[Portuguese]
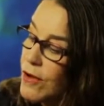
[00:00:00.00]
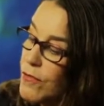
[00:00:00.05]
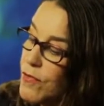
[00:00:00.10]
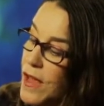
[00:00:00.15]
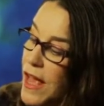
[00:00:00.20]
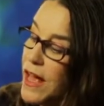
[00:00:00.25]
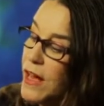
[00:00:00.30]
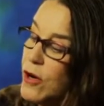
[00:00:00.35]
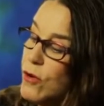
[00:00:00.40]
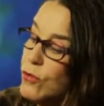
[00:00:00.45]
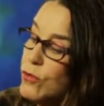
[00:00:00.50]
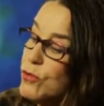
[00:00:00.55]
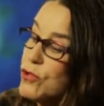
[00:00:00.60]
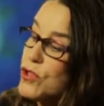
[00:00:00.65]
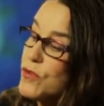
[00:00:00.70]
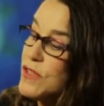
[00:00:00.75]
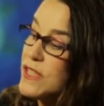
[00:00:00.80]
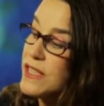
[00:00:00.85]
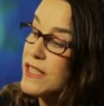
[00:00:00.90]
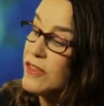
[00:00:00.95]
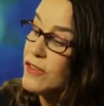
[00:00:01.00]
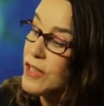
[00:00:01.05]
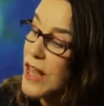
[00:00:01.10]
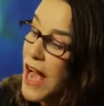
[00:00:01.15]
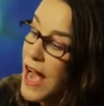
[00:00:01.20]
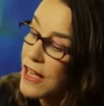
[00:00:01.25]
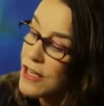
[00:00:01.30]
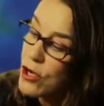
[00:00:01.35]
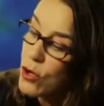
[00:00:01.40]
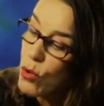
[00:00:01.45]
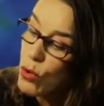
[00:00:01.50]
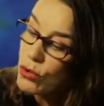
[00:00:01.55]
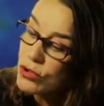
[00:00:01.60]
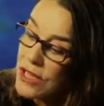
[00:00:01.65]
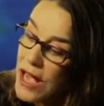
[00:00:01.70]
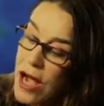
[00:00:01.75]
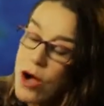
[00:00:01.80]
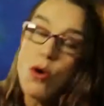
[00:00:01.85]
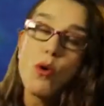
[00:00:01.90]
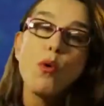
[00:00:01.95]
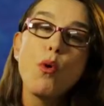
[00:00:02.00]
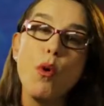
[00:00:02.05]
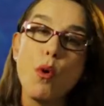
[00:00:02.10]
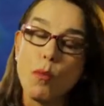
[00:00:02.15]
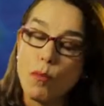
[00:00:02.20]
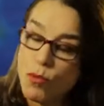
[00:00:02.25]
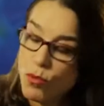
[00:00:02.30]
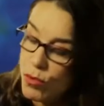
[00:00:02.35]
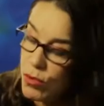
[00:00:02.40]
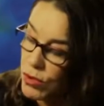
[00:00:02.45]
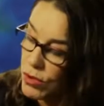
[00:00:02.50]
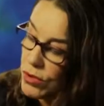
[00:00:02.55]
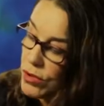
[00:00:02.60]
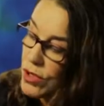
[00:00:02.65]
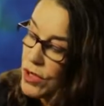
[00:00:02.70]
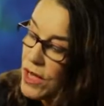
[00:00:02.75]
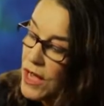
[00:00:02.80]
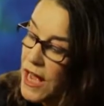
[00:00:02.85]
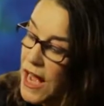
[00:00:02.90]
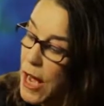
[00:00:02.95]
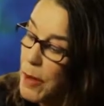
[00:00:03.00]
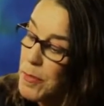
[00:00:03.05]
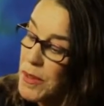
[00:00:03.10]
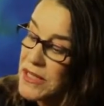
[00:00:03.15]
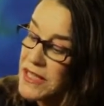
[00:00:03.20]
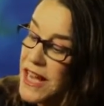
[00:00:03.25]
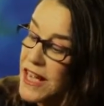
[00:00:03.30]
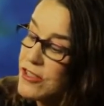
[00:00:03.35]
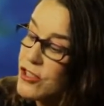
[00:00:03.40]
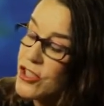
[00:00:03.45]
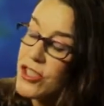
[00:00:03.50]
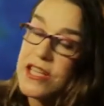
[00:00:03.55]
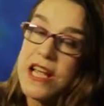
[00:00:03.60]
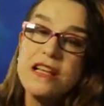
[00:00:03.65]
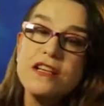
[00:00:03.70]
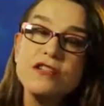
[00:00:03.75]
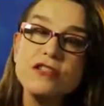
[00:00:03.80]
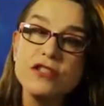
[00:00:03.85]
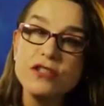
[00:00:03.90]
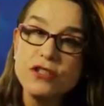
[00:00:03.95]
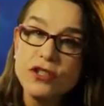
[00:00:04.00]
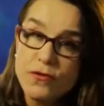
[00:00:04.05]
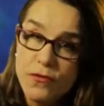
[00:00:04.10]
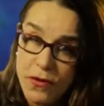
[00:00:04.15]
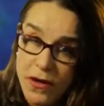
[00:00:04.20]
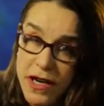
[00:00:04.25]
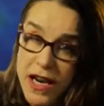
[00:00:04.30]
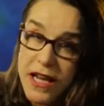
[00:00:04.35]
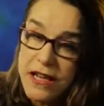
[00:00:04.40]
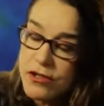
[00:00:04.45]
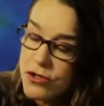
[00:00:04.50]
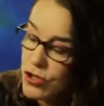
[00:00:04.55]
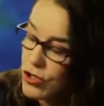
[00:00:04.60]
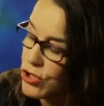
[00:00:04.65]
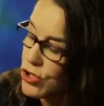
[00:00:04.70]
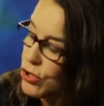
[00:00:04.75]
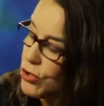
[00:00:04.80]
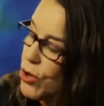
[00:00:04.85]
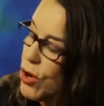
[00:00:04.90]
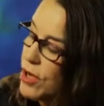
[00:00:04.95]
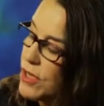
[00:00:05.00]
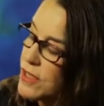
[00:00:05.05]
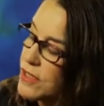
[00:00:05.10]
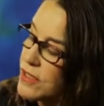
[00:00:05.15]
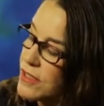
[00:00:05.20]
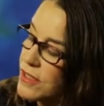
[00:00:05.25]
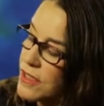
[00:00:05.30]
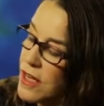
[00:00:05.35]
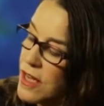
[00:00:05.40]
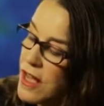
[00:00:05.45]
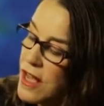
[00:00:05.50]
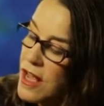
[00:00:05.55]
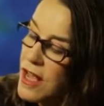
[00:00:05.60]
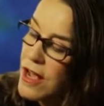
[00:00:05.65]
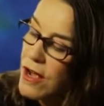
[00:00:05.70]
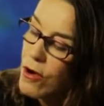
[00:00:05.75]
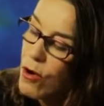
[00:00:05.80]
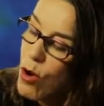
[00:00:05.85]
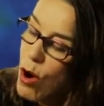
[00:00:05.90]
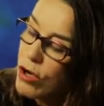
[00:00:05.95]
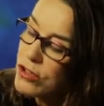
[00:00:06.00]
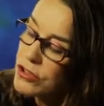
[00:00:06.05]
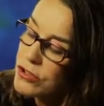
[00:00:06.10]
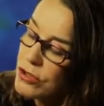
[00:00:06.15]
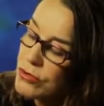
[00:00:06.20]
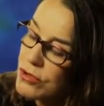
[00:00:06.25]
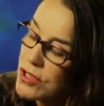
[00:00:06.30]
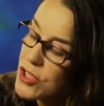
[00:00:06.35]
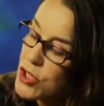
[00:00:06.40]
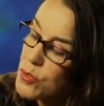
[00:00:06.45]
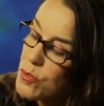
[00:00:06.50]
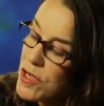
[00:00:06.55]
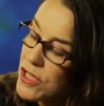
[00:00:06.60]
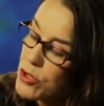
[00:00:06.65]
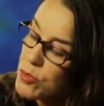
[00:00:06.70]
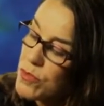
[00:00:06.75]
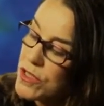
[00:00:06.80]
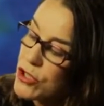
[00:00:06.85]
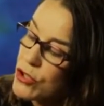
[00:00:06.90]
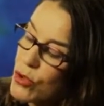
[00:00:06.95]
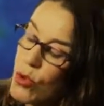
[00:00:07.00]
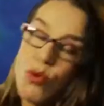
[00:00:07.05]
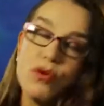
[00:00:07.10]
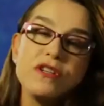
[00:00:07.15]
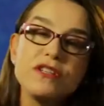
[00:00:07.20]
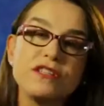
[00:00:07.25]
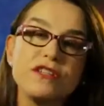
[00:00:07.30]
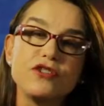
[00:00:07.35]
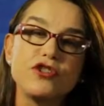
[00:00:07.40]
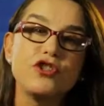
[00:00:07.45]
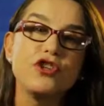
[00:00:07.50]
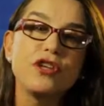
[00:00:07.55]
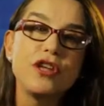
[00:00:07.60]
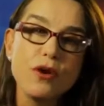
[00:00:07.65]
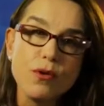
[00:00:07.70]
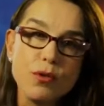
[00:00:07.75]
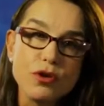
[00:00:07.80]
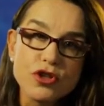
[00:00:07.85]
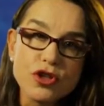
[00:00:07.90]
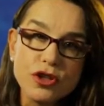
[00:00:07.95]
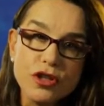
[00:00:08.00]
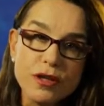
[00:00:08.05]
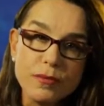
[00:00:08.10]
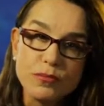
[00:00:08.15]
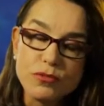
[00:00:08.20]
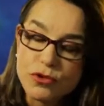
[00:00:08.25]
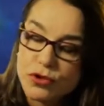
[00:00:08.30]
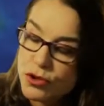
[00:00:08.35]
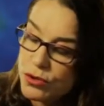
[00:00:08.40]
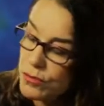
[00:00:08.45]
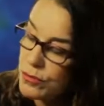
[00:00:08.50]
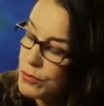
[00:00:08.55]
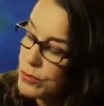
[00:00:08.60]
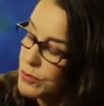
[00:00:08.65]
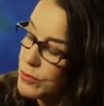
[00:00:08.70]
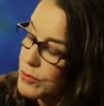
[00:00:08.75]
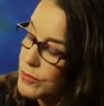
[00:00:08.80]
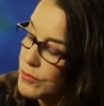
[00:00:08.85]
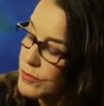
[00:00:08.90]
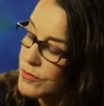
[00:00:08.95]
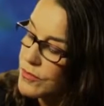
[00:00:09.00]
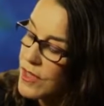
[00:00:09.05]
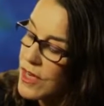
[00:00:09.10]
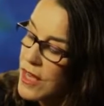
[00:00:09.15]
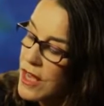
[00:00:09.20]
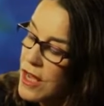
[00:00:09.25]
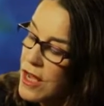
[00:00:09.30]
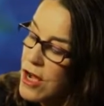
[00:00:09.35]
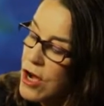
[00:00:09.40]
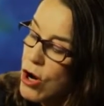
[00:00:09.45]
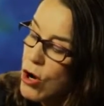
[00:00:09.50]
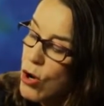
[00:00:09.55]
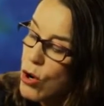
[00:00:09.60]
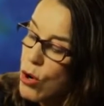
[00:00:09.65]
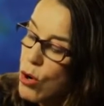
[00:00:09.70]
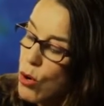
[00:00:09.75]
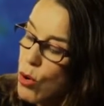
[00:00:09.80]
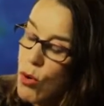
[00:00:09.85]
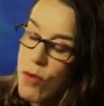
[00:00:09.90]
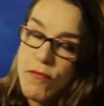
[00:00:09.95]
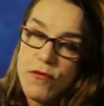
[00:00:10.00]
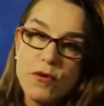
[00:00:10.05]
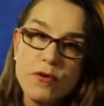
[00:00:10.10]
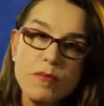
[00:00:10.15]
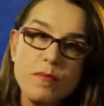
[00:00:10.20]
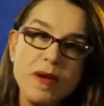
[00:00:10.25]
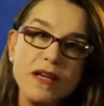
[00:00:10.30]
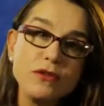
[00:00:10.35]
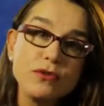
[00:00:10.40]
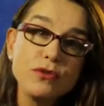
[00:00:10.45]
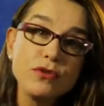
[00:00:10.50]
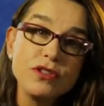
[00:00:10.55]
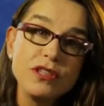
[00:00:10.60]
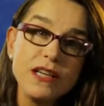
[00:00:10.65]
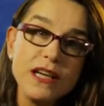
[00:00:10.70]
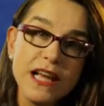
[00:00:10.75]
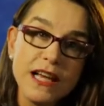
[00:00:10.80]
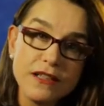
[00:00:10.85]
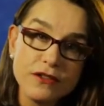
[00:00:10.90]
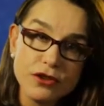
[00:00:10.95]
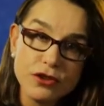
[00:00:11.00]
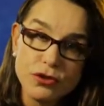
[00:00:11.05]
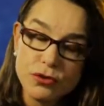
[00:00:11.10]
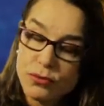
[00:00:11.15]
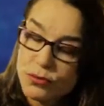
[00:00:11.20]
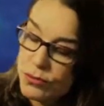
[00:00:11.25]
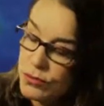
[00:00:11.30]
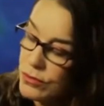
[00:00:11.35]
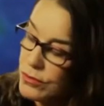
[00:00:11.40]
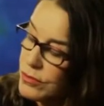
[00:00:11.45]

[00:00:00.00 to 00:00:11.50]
vieram nos visitar e contar como, apesar de serem diferentes de nós, gostam das mesmas coisas de que gostamos. Houve um imenso silêncio.